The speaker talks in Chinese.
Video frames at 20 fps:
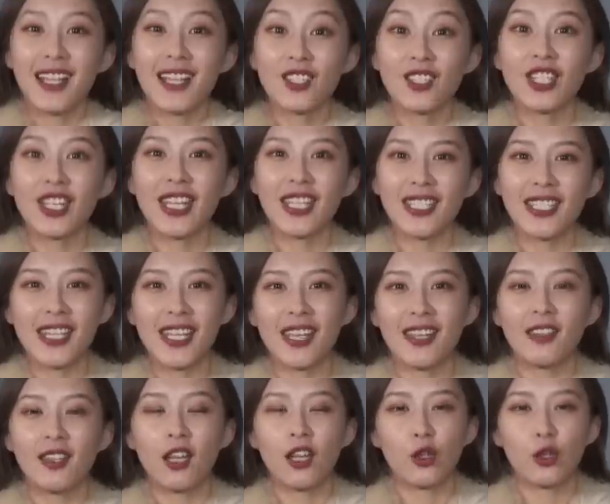像这
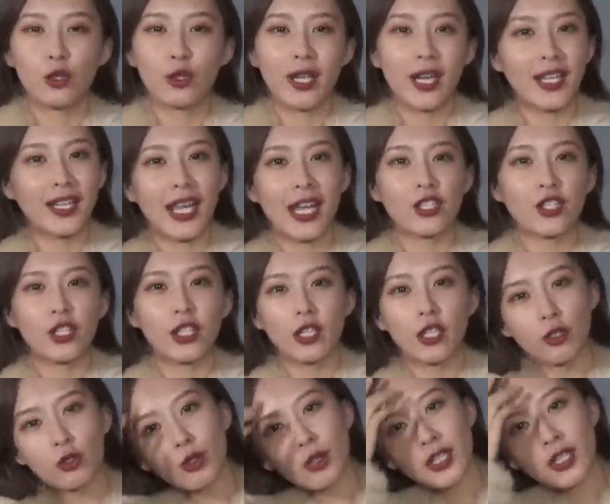件呢，虽然它是一
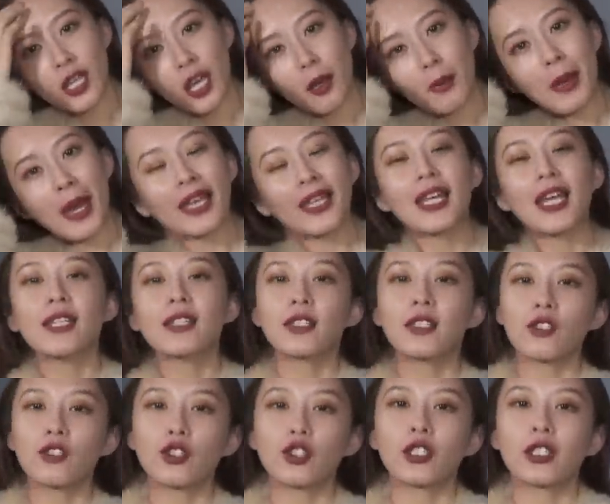个最小码，但
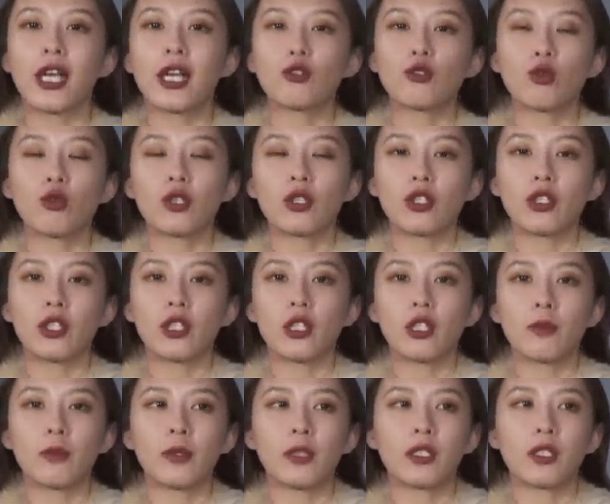其实它做的是一
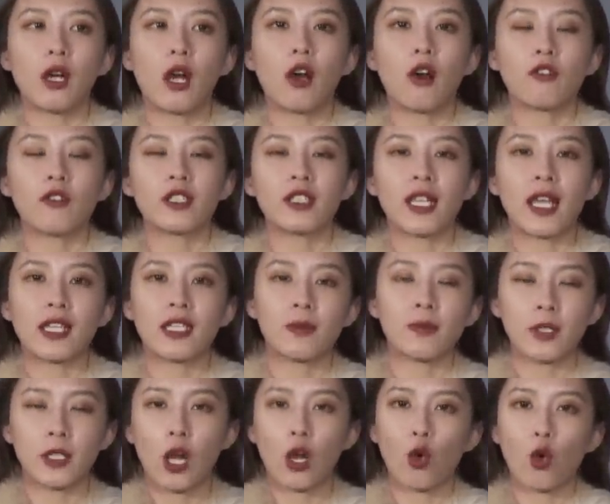个比较 o v e r s i z
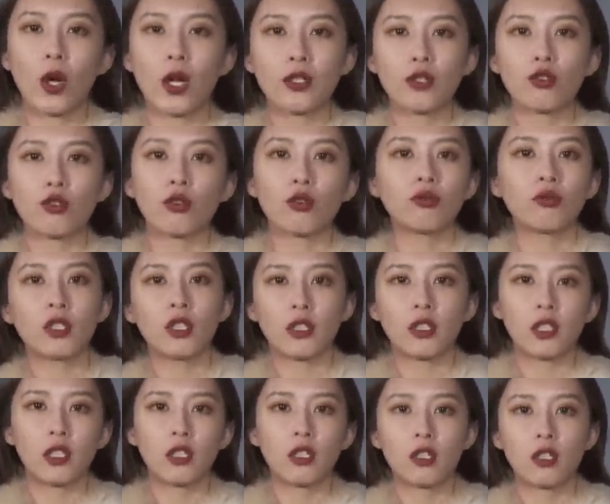e 比较宽松
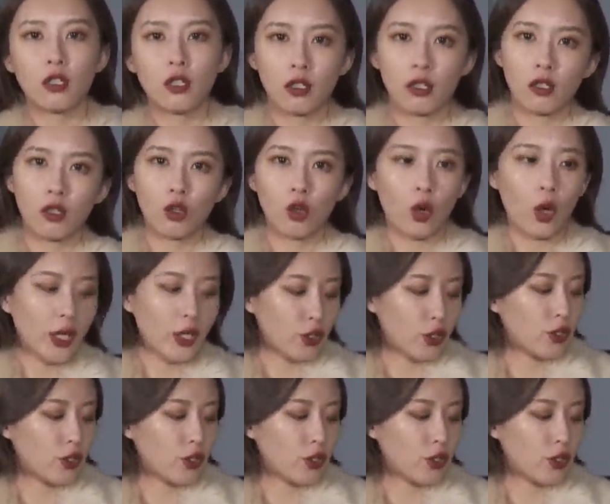的一个款